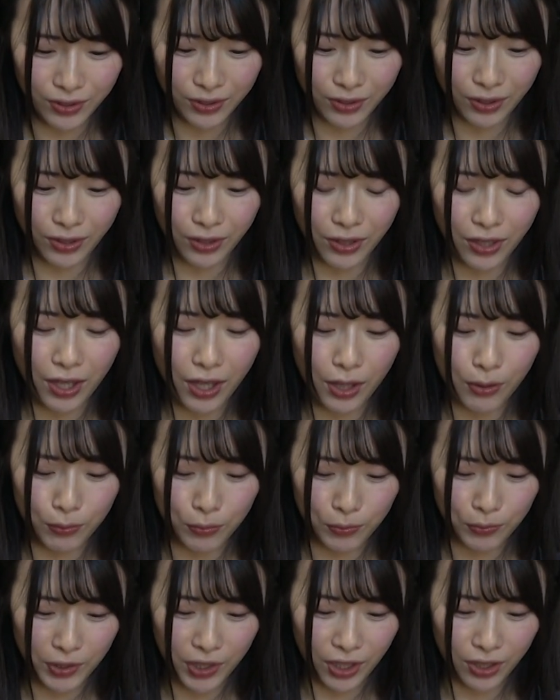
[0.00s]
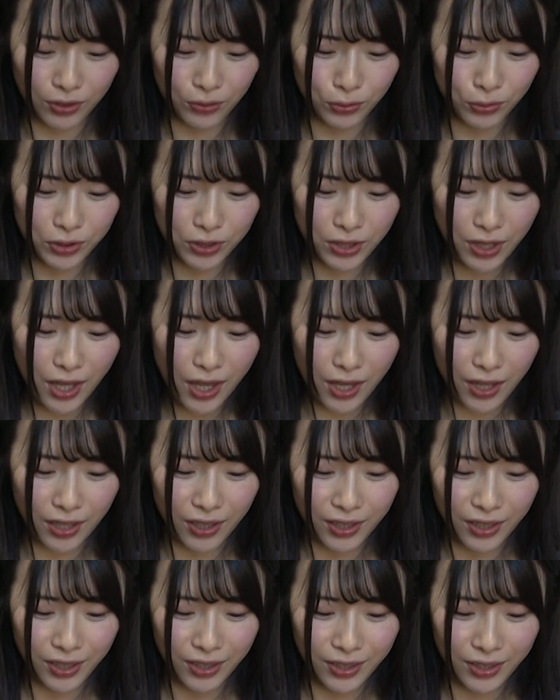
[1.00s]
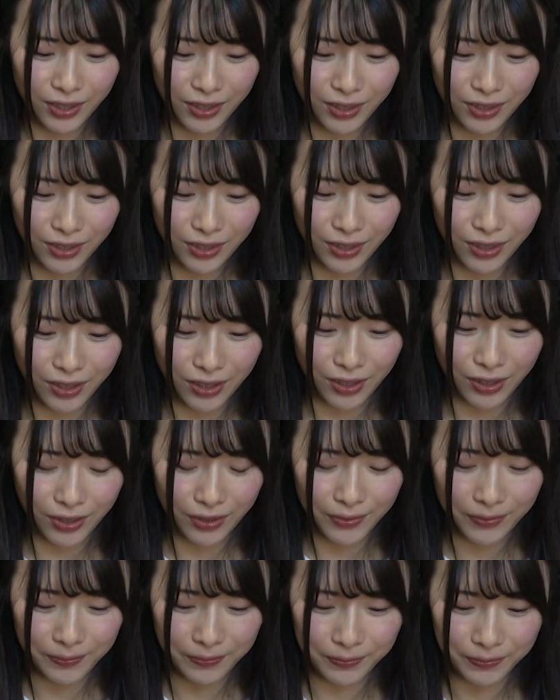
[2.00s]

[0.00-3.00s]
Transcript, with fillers: なんかゲームみたいのをして、なんか、